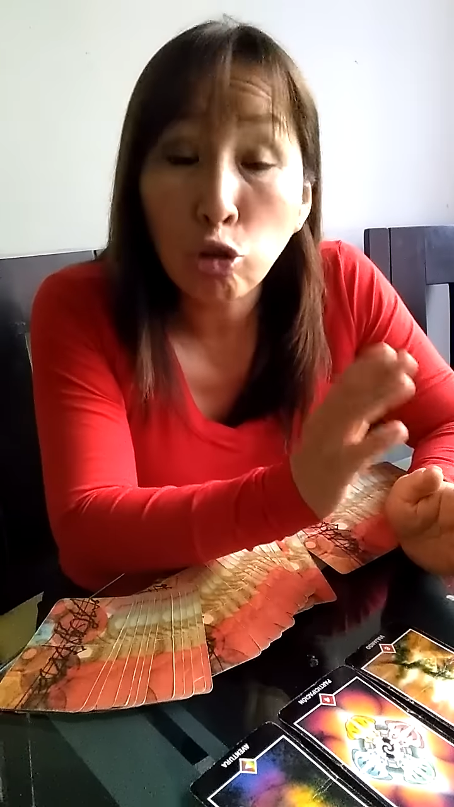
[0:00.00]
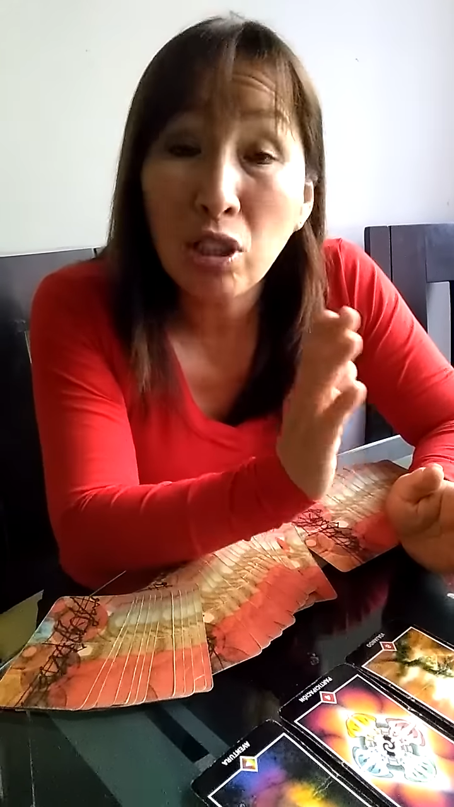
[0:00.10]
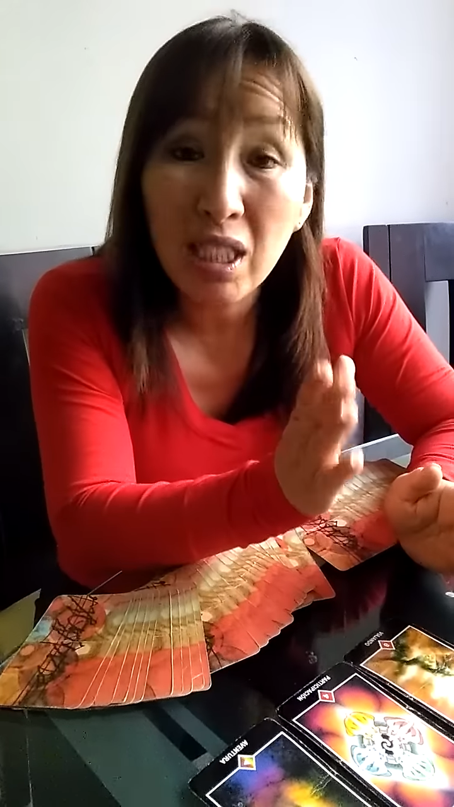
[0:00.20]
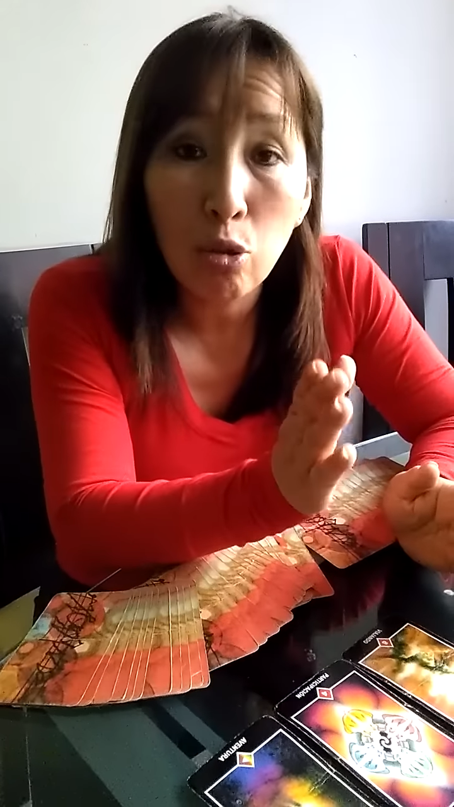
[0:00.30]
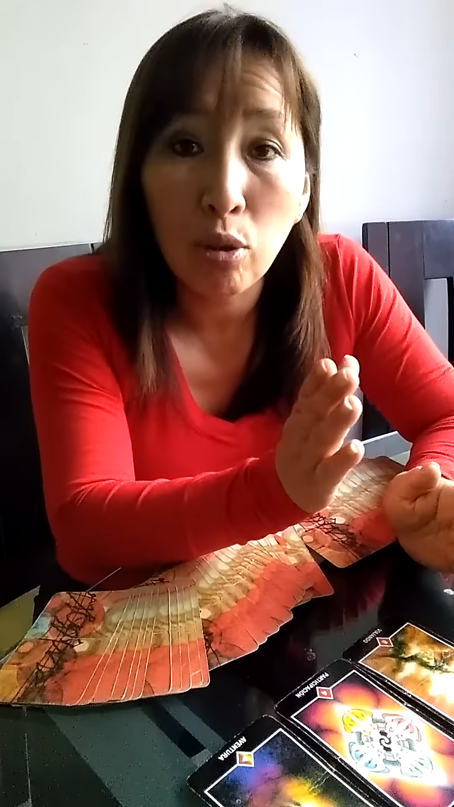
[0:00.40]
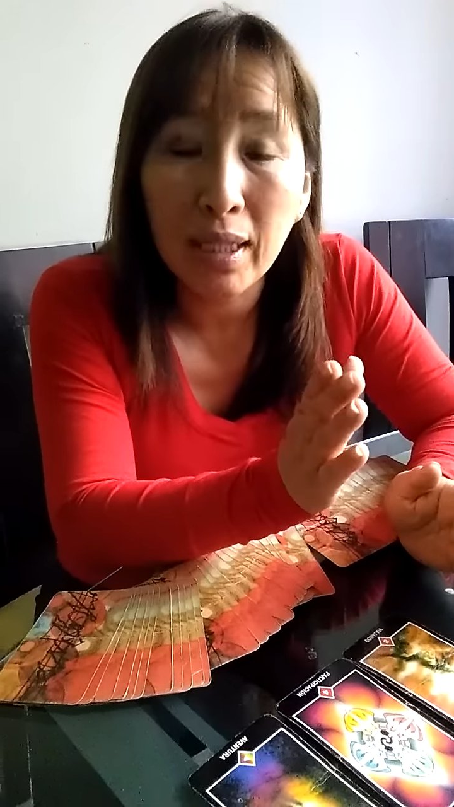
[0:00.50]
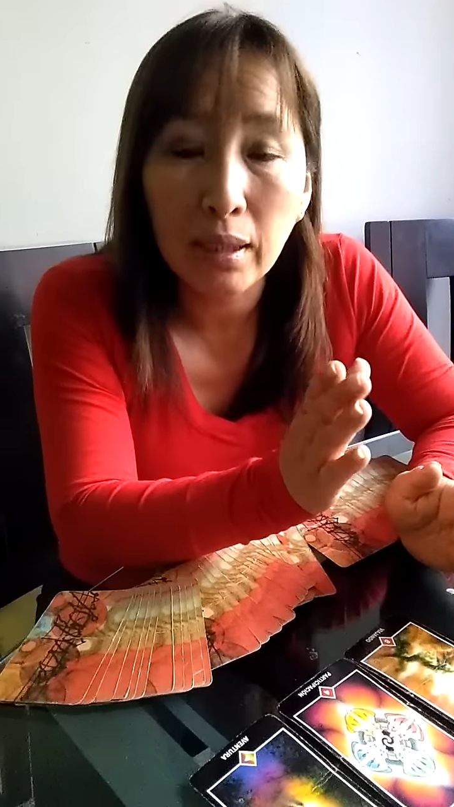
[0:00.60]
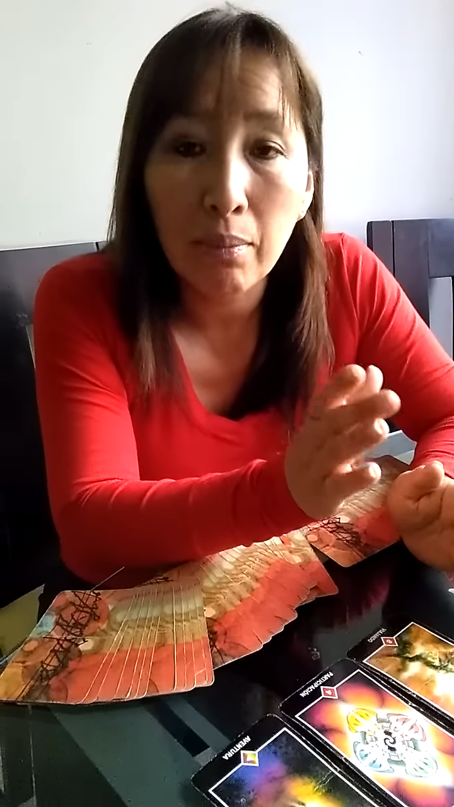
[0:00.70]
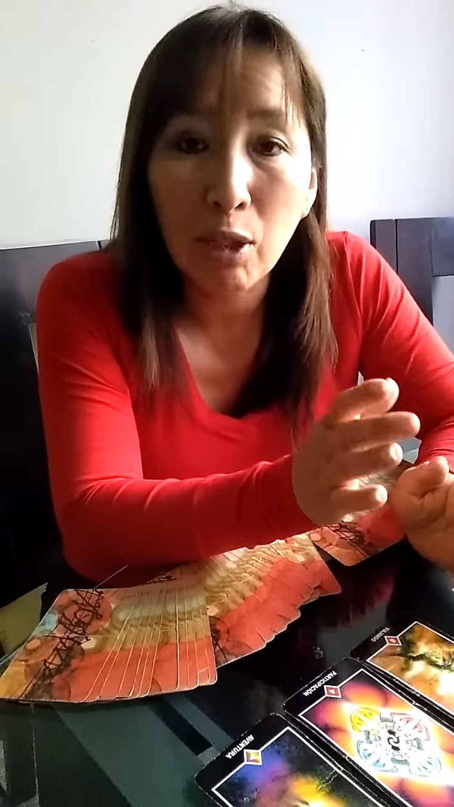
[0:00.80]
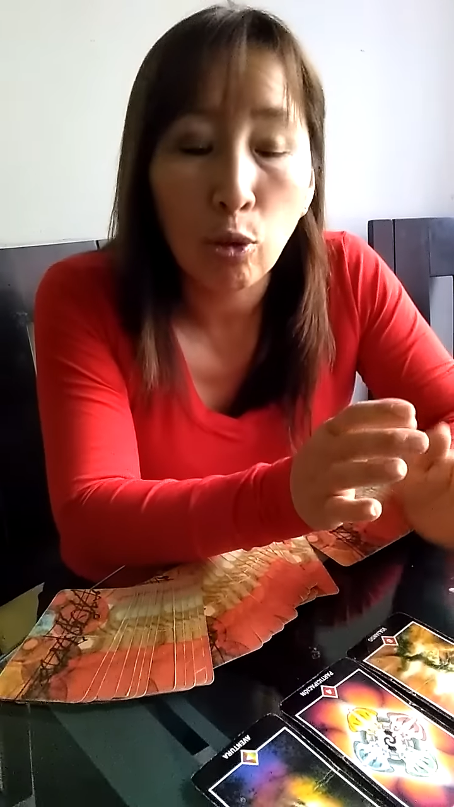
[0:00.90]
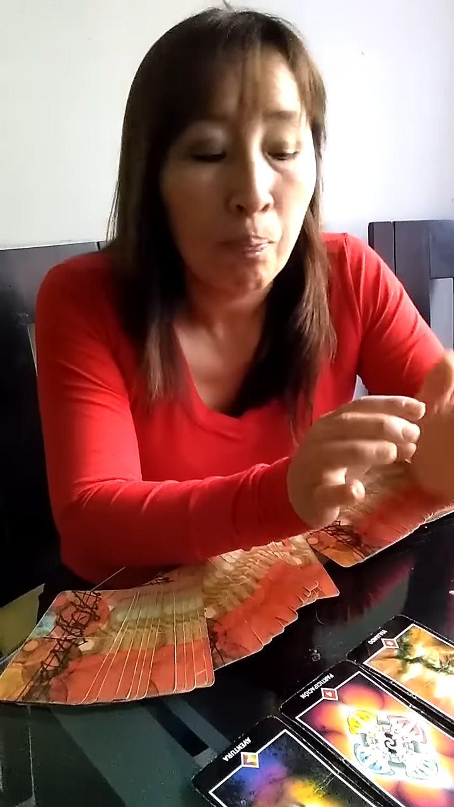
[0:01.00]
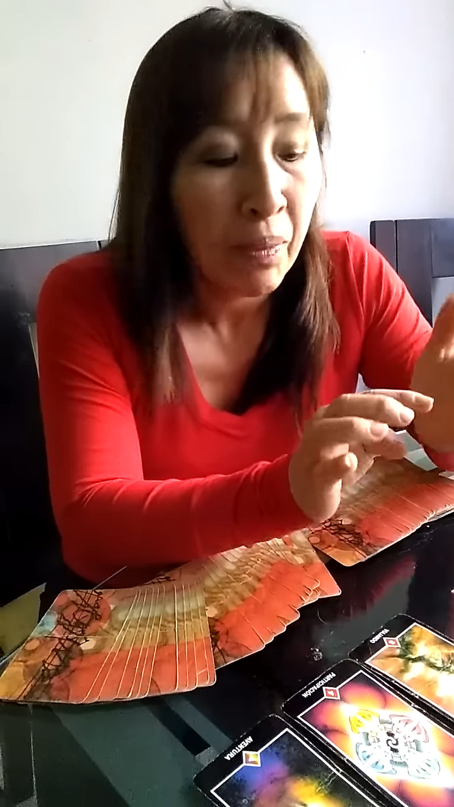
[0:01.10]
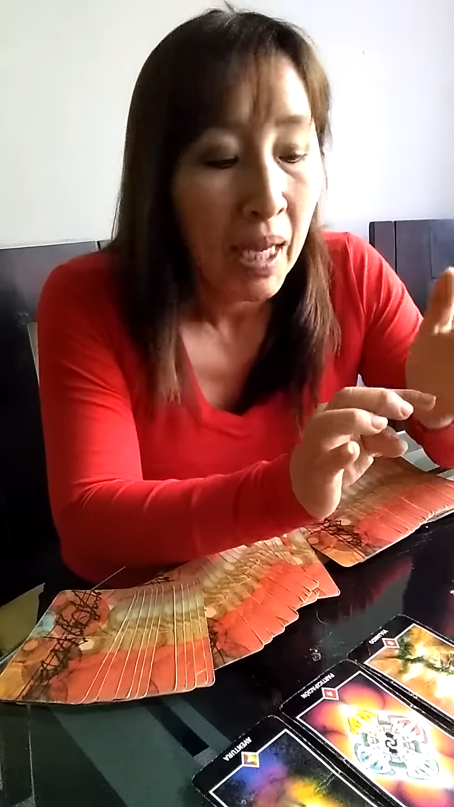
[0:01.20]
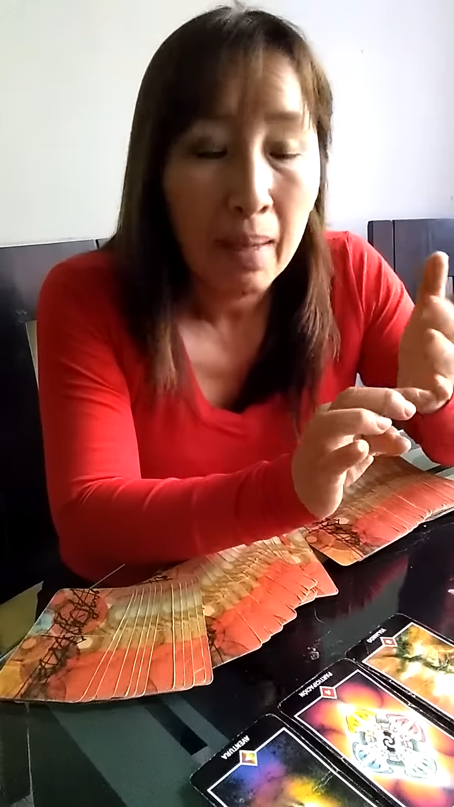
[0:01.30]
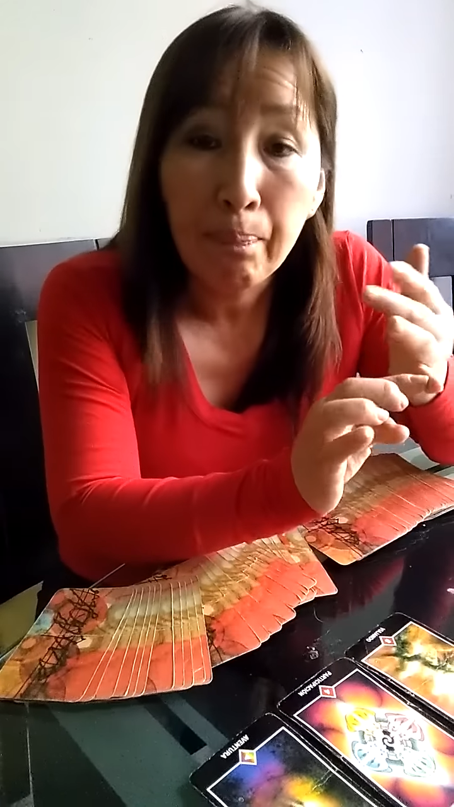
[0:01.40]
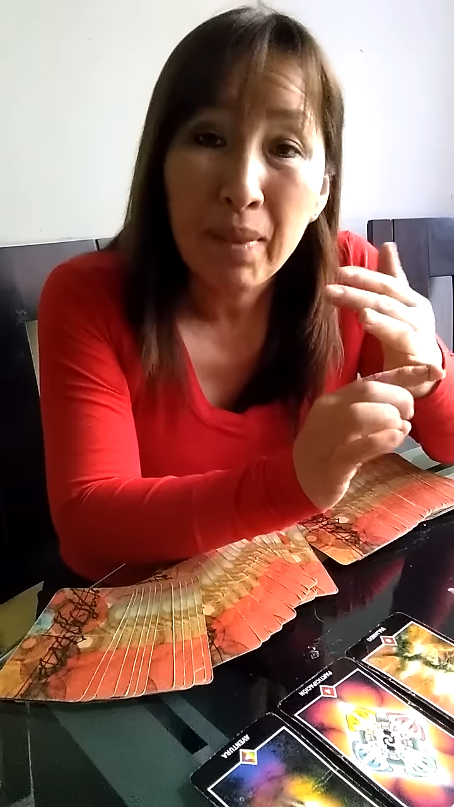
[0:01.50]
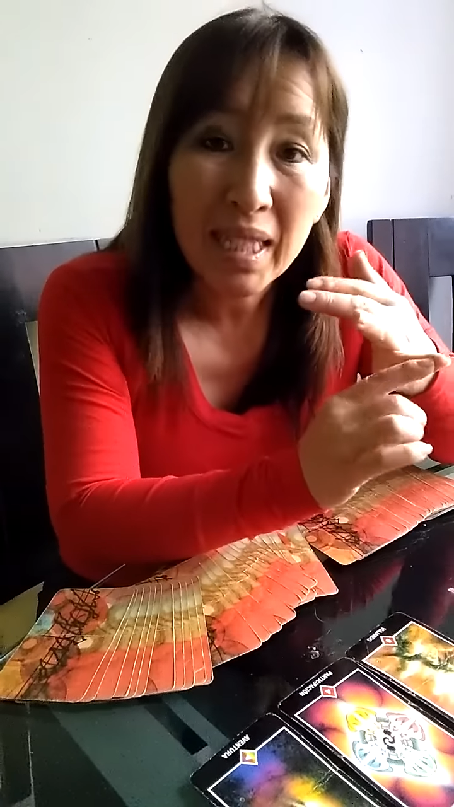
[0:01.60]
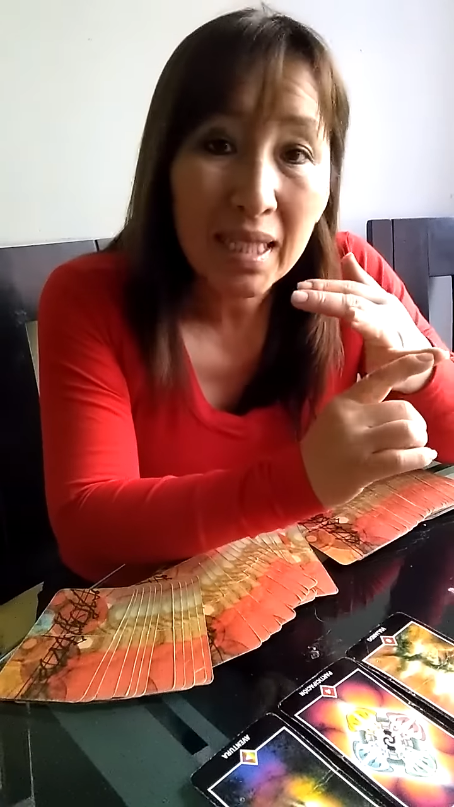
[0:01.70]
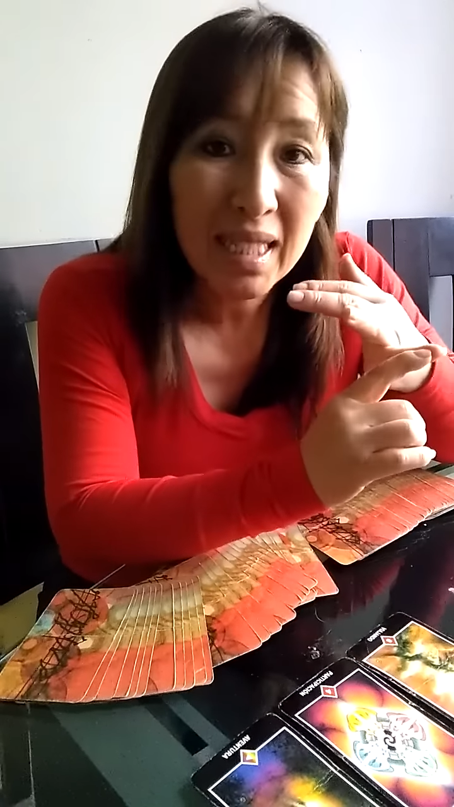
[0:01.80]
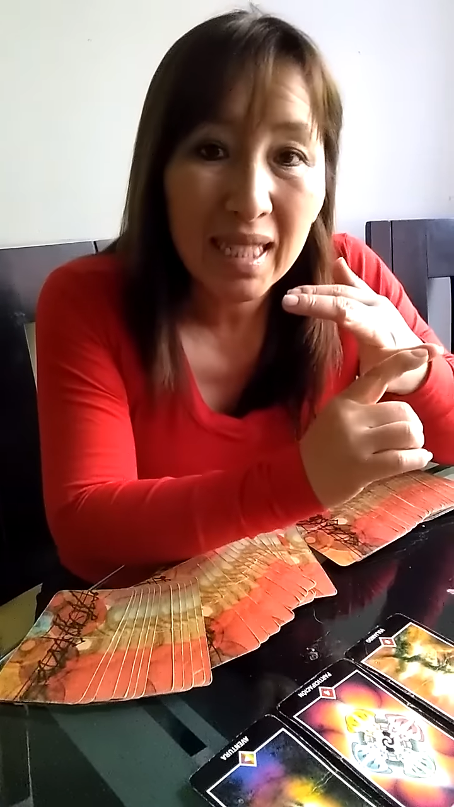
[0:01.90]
Yo te digo de antemano, empiezas